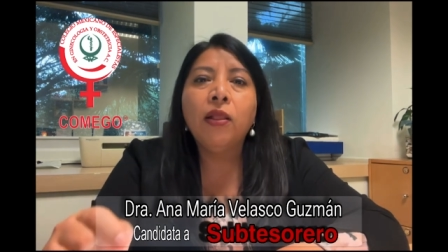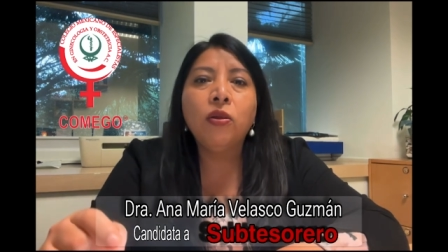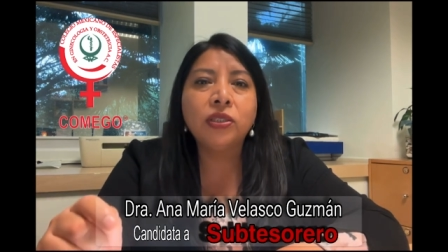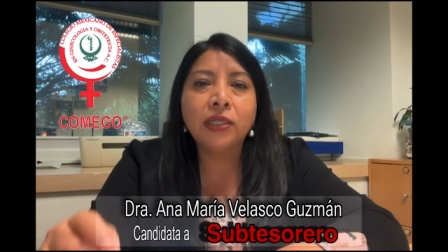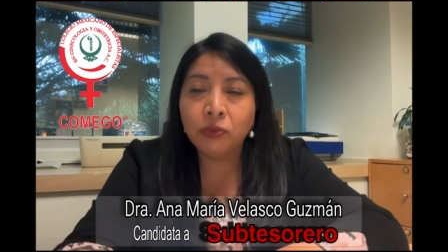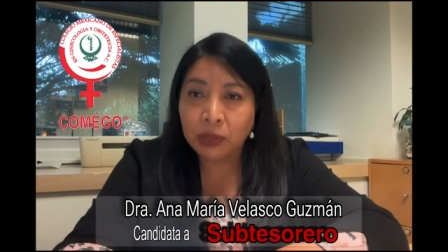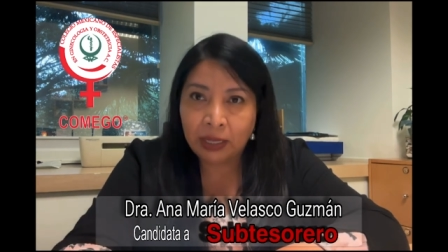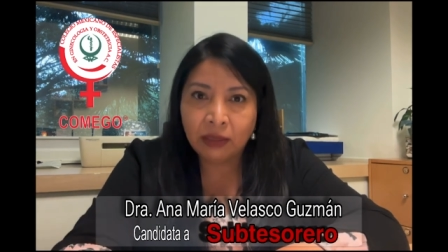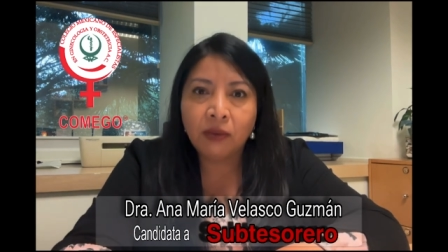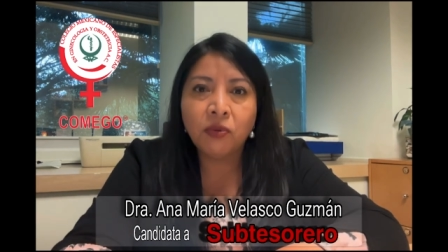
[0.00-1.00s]
los
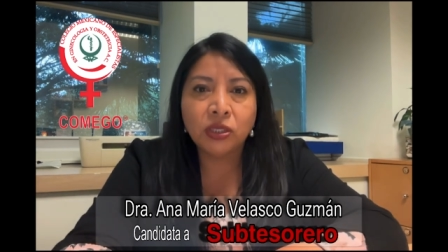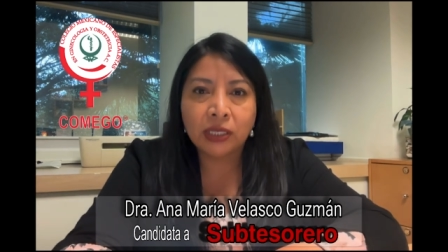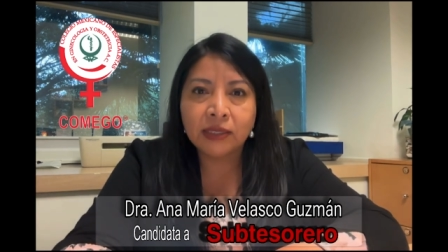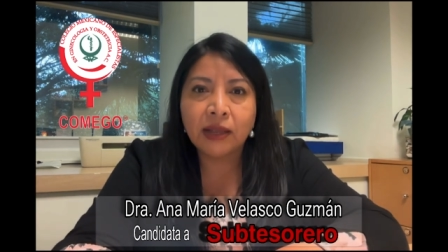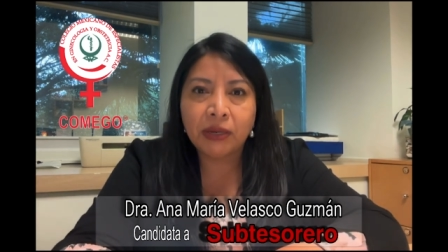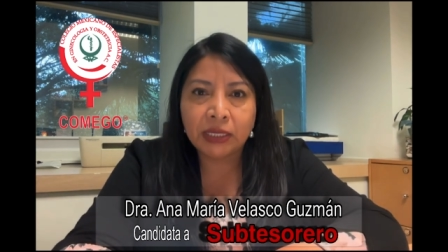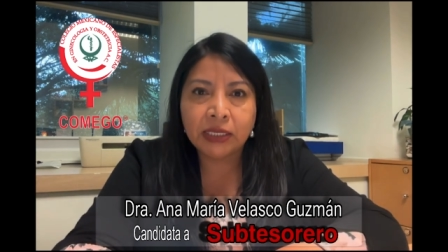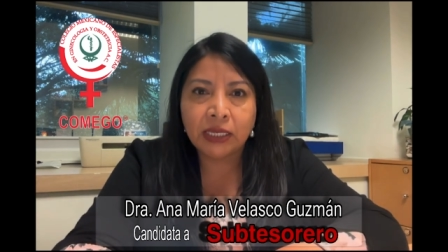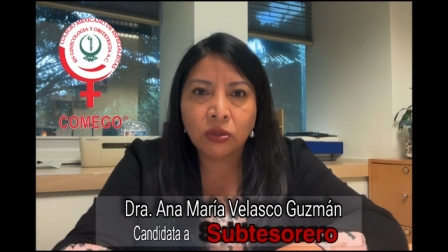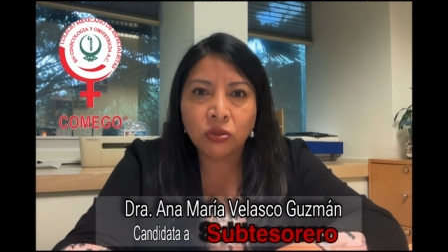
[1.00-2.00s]
objetivos
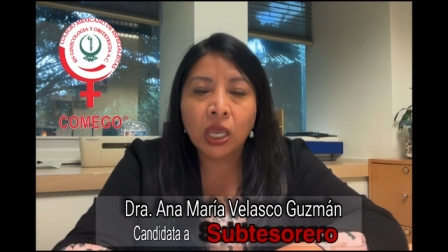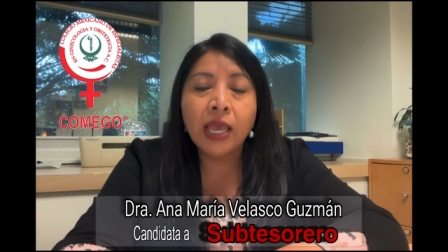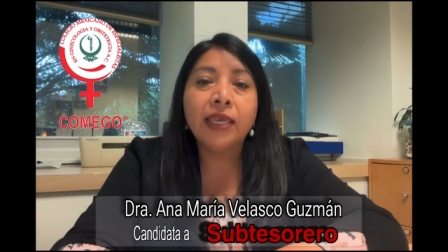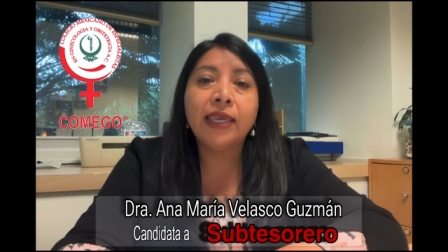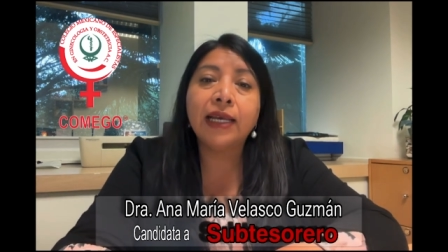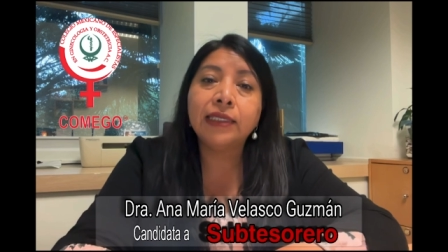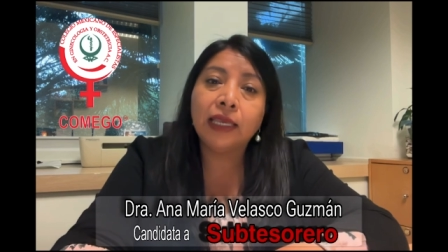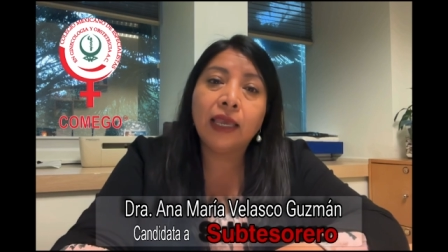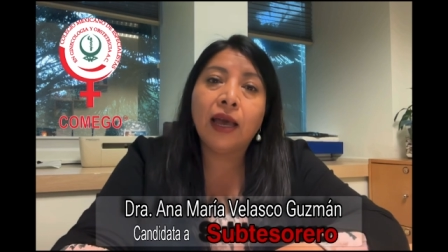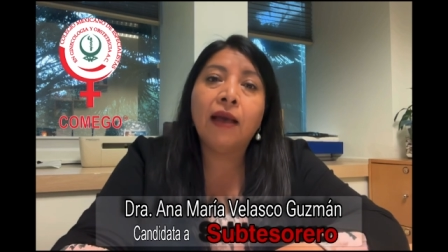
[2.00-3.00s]
establecidos, ya
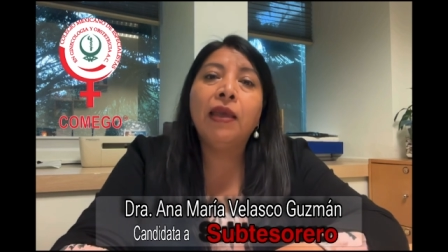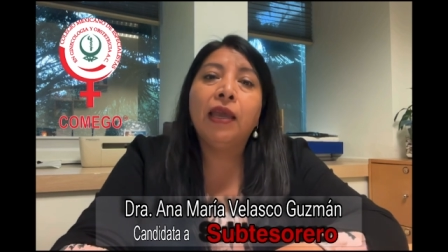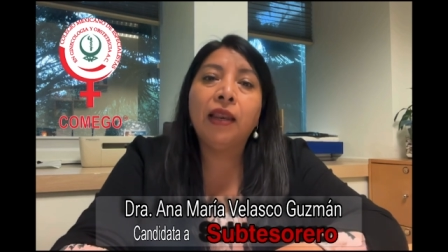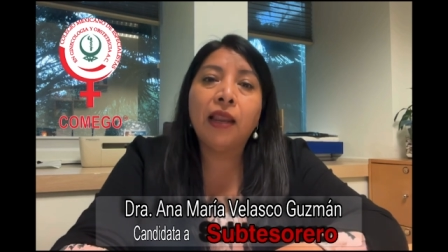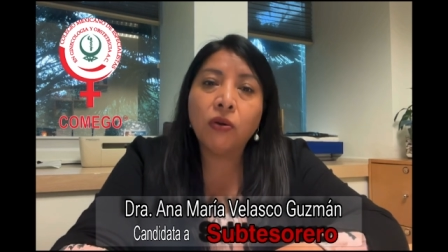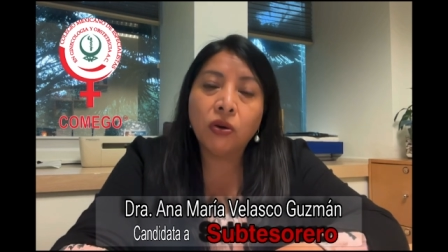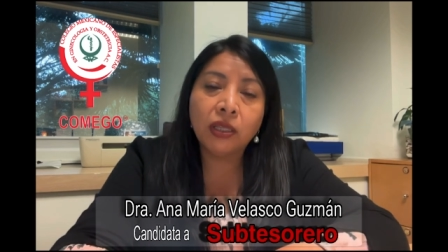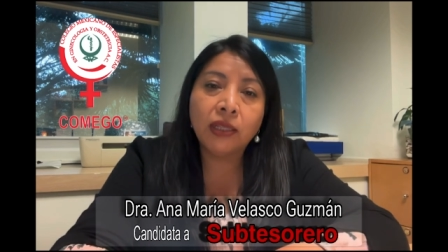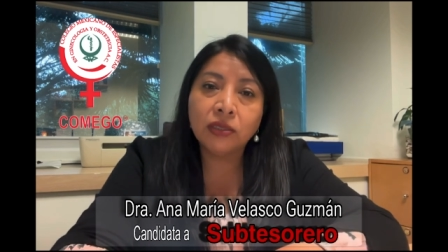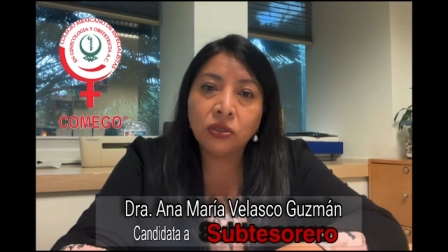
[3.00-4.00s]
sea en la
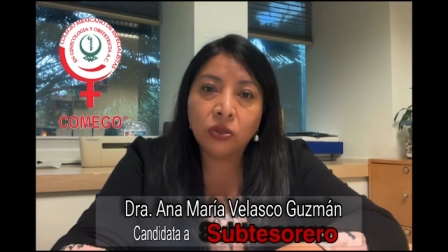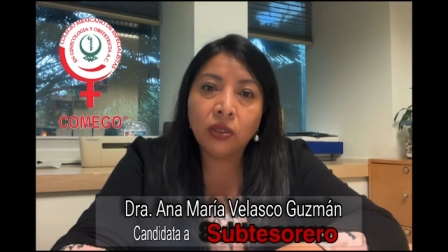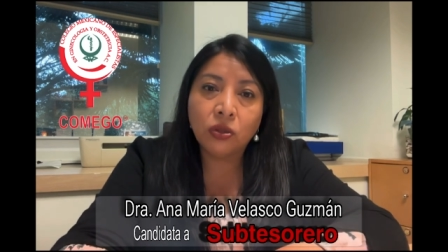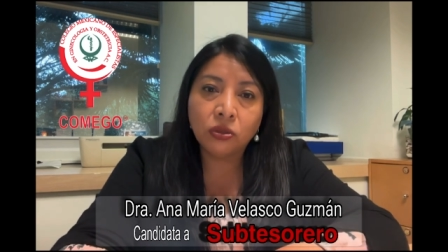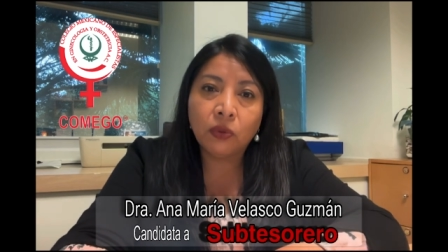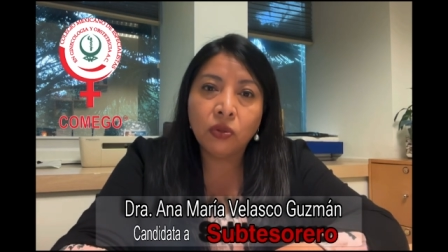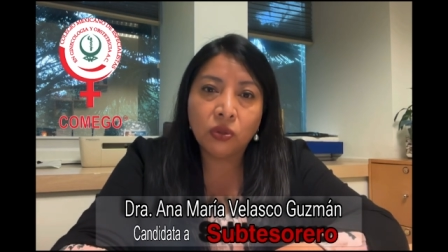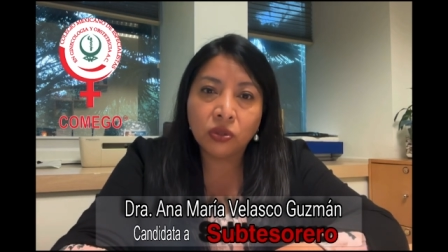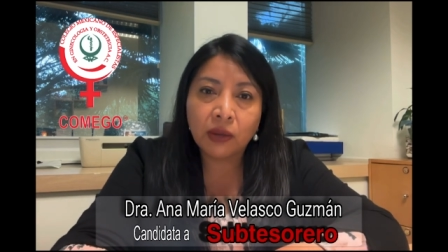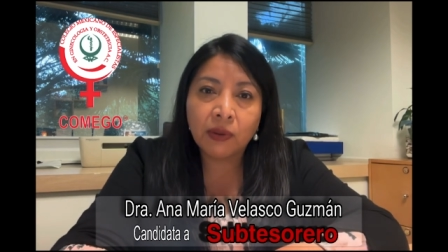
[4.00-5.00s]
coordinación de los
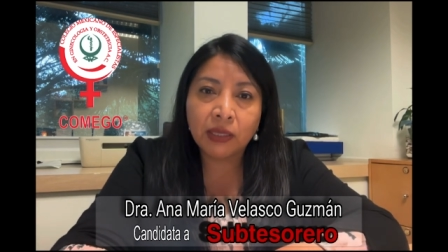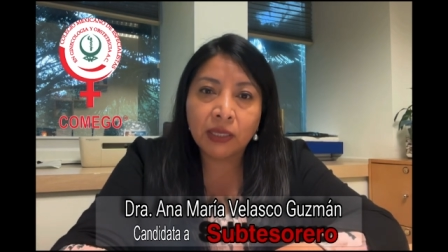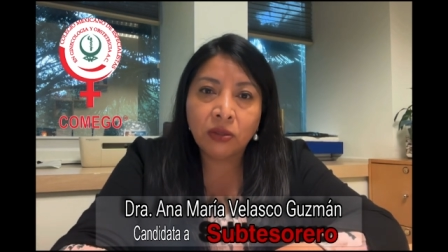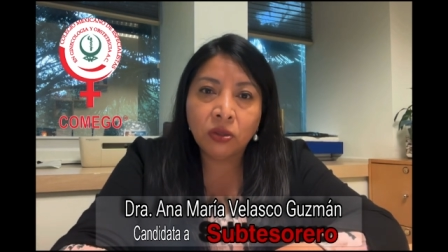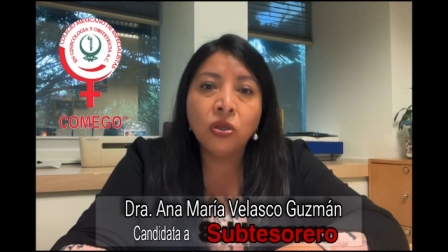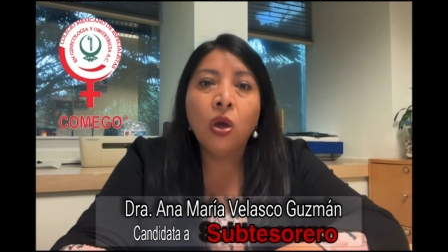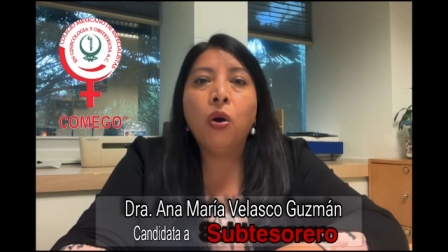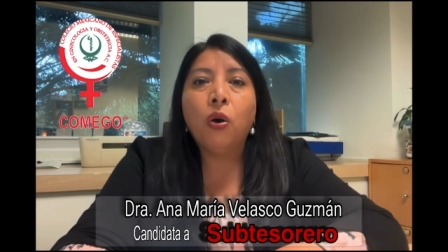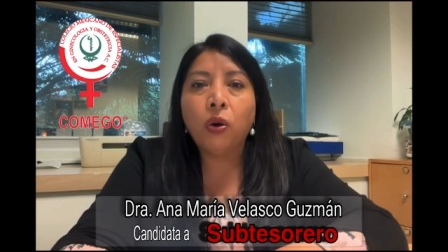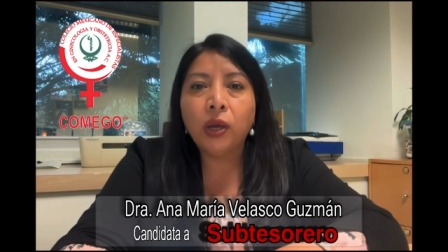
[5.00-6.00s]
módulos abatinos
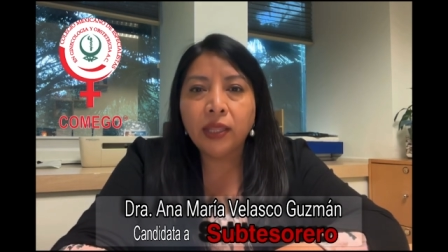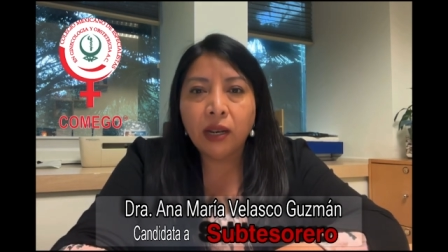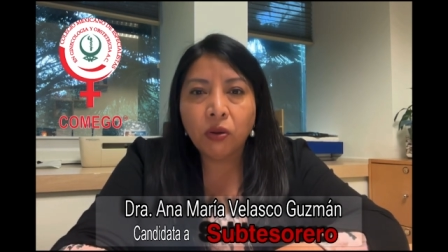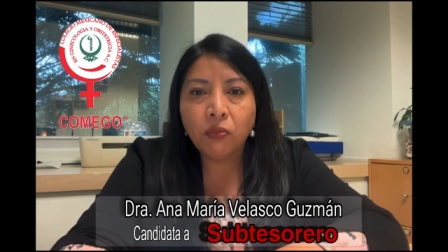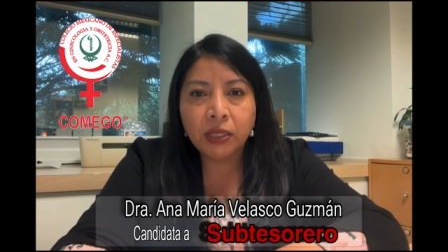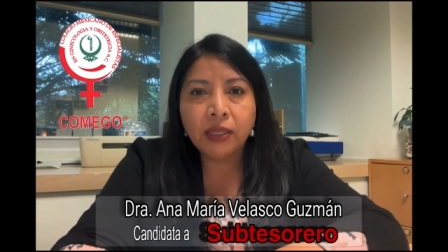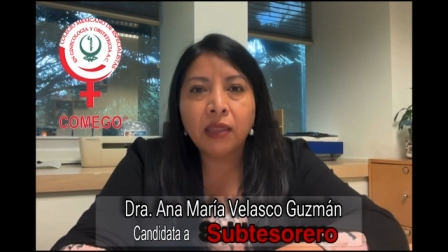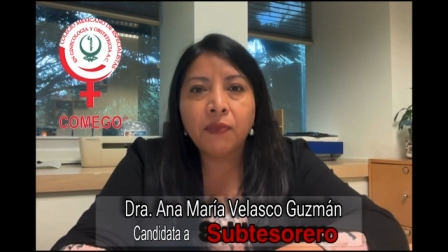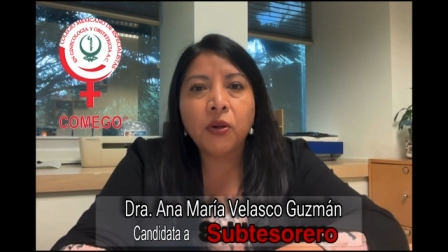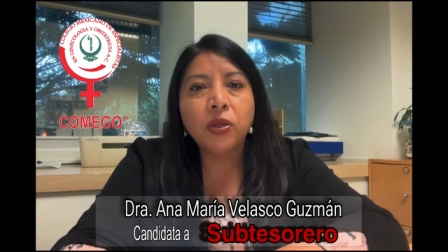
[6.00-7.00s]
o en el
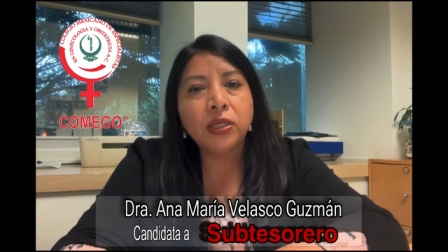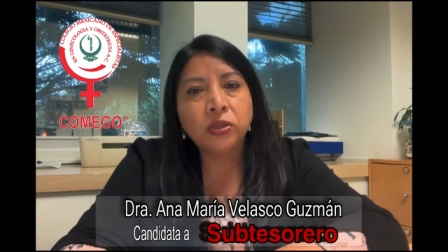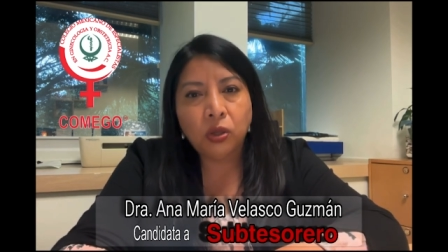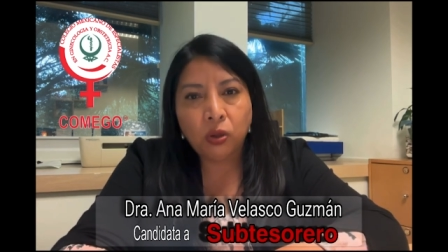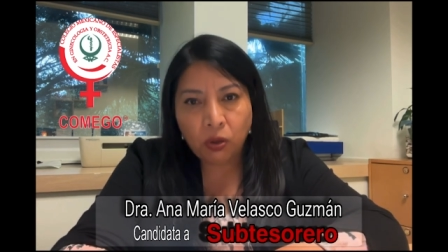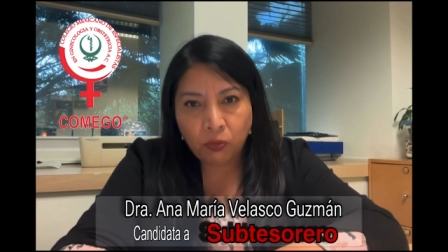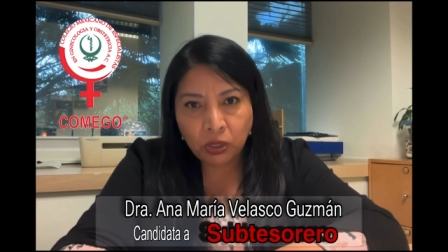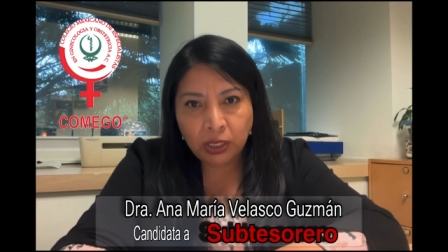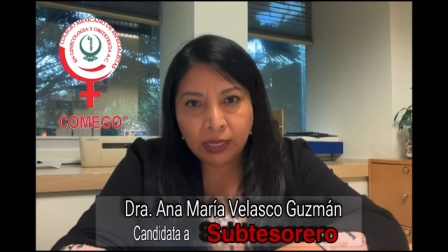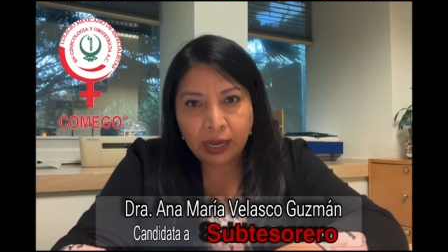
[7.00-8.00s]
comité de proyección
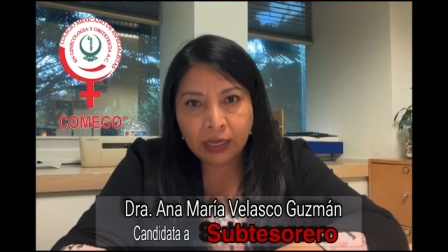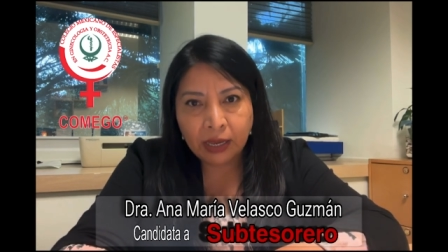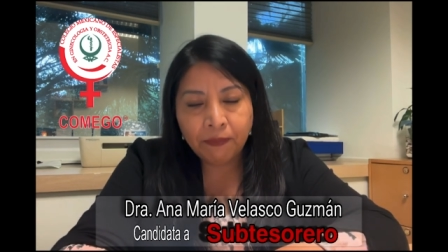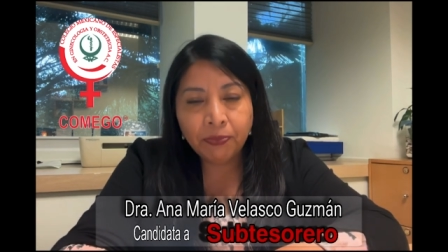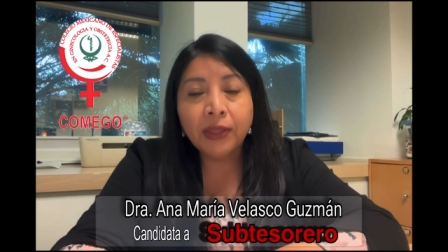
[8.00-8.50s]
comunitaria.